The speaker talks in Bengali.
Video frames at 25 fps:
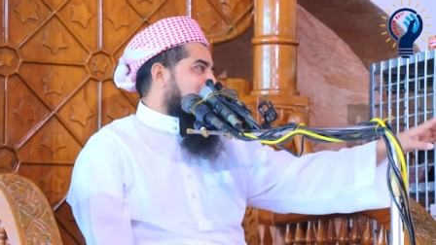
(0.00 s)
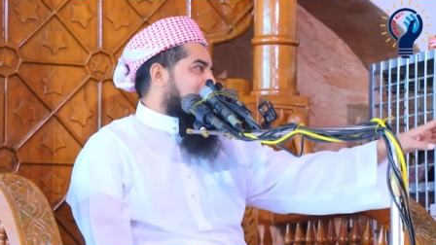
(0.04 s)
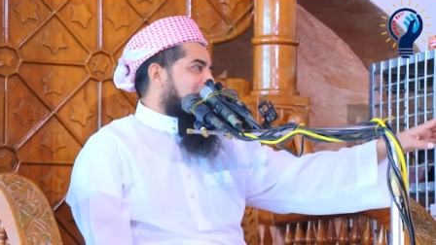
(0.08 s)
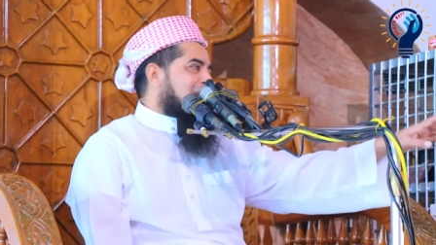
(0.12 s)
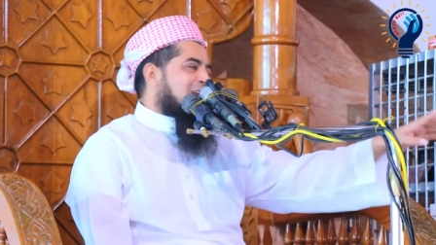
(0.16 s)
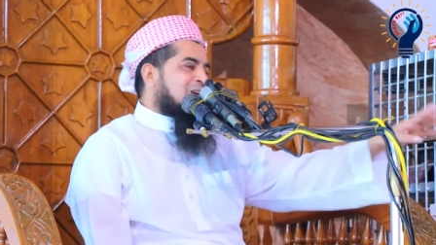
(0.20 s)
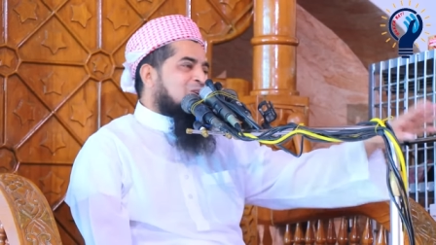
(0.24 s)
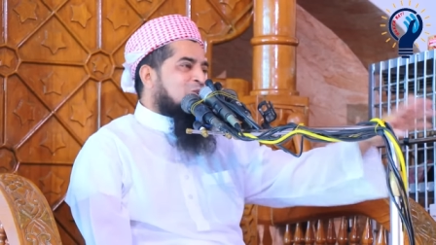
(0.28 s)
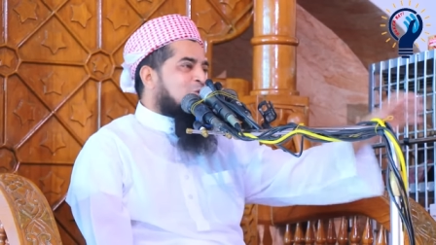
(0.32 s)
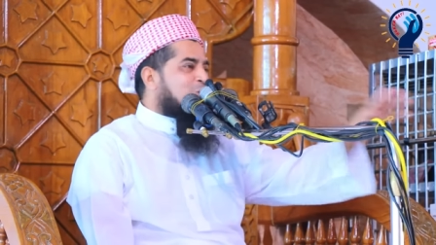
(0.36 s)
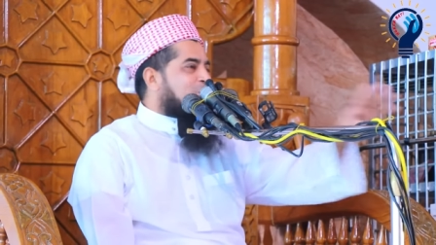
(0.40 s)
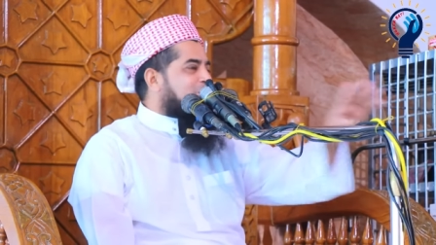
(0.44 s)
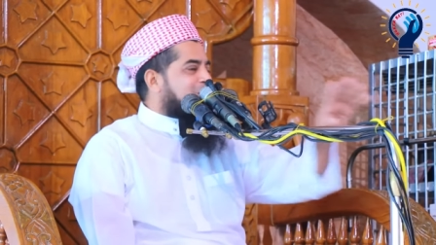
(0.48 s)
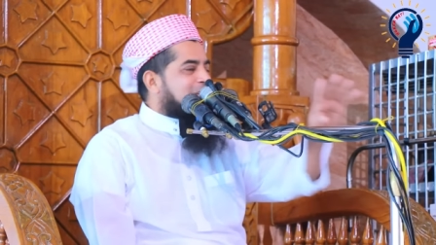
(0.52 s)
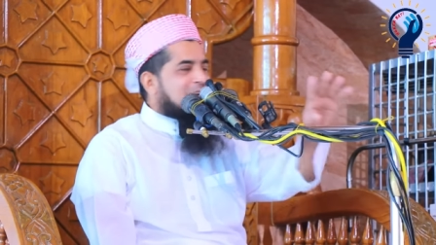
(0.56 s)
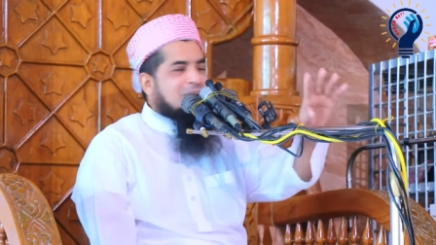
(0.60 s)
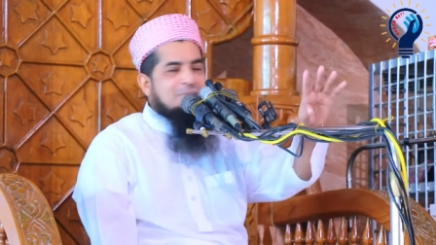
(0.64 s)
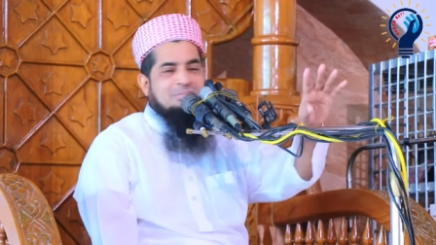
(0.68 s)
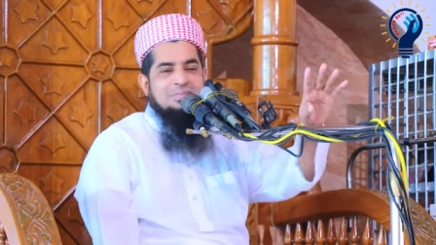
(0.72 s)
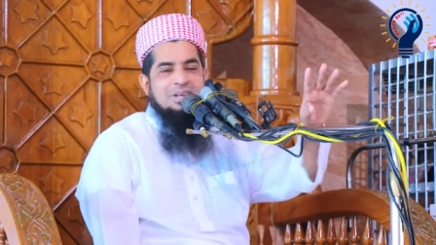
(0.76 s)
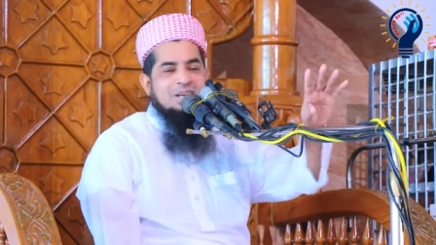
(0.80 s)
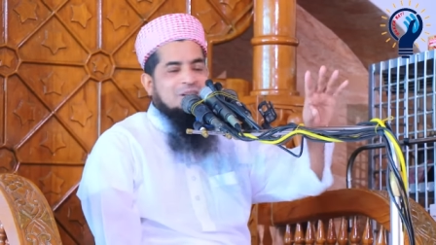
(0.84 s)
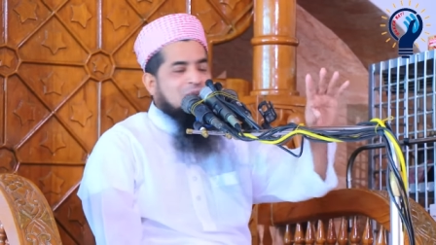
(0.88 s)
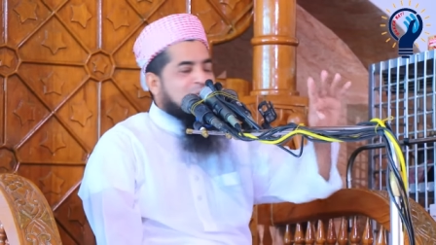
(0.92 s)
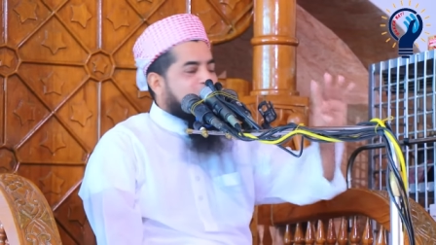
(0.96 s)
মালের ক্ষতি
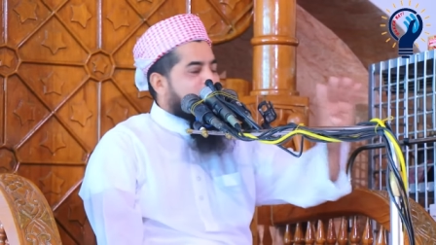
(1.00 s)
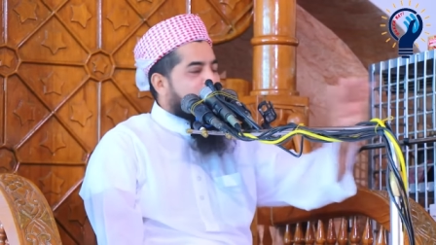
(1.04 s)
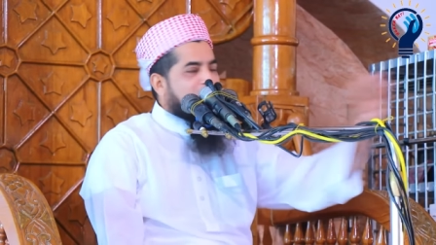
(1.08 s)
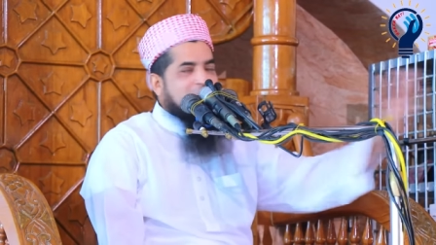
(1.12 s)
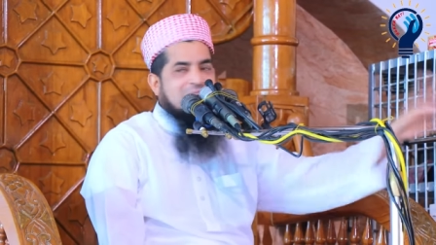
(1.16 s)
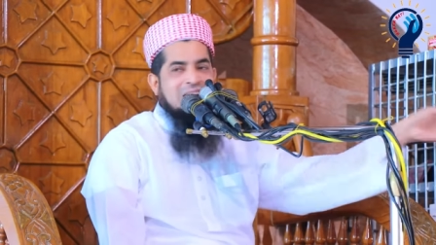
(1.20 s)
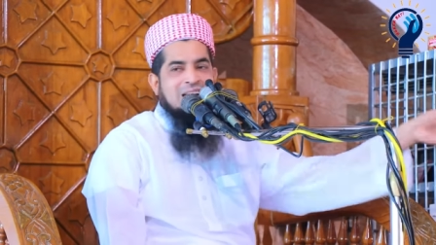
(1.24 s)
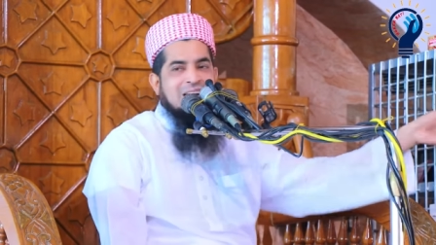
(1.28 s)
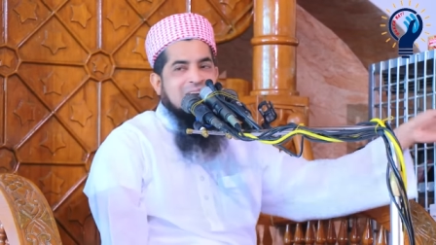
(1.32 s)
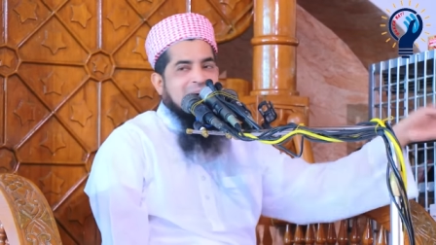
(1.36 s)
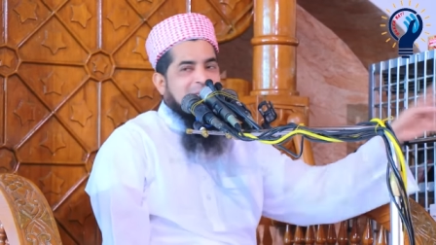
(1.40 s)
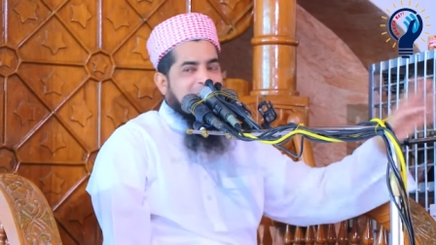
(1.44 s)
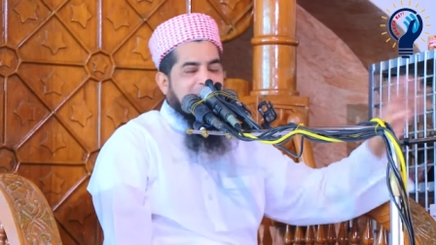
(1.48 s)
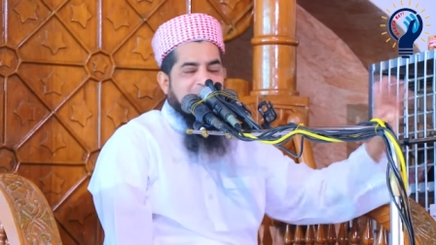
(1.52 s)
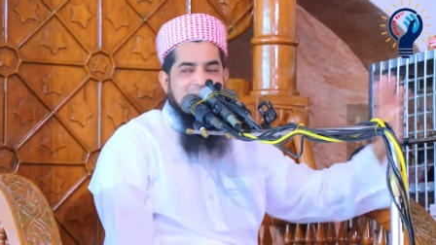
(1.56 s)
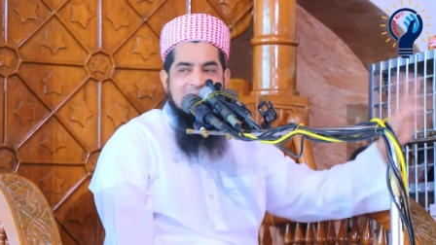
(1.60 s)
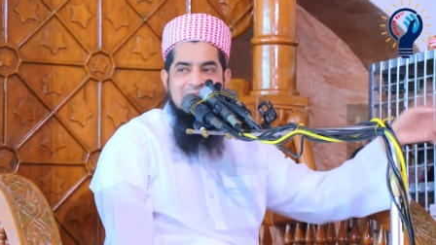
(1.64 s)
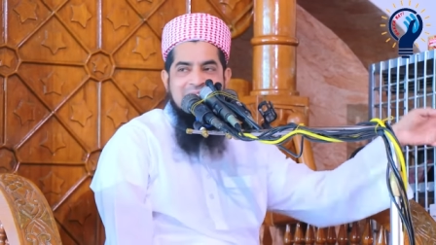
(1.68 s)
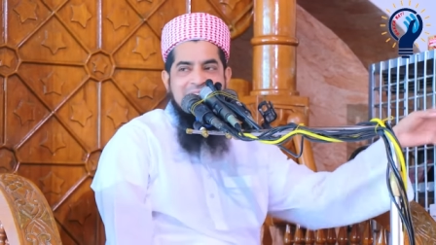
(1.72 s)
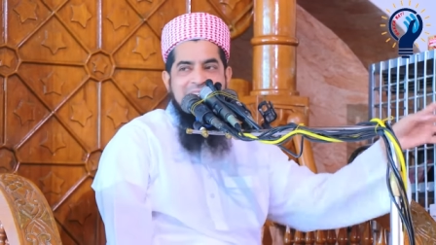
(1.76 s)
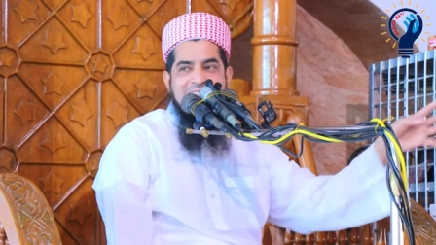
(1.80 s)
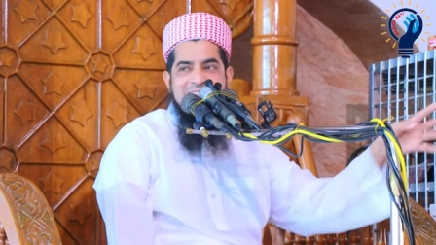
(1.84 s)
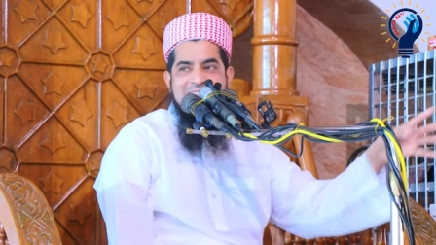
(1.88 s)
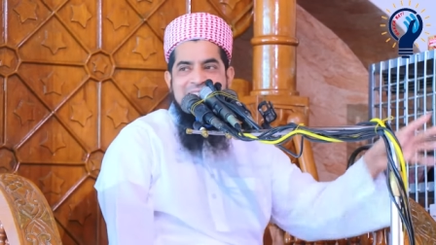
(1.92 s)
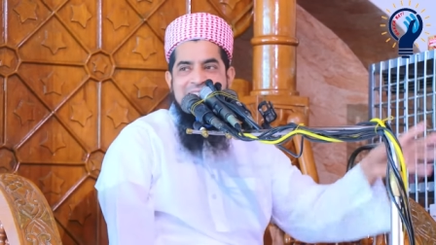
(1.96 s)
আপনারা করেন না
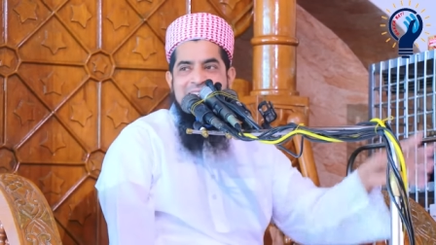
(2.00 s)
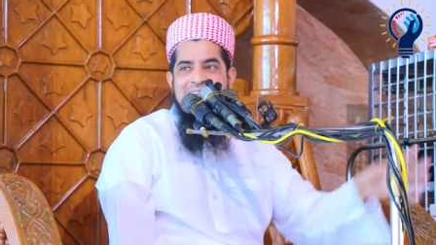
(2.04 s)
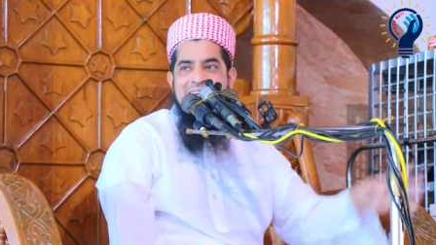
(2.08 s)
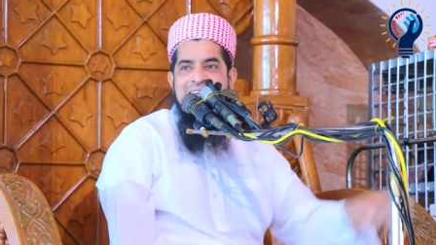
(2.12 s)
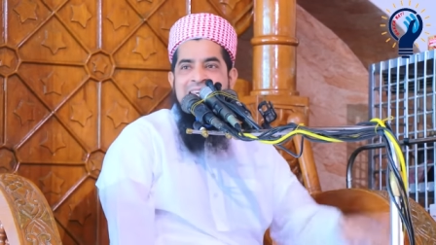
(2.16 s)
প্লিজ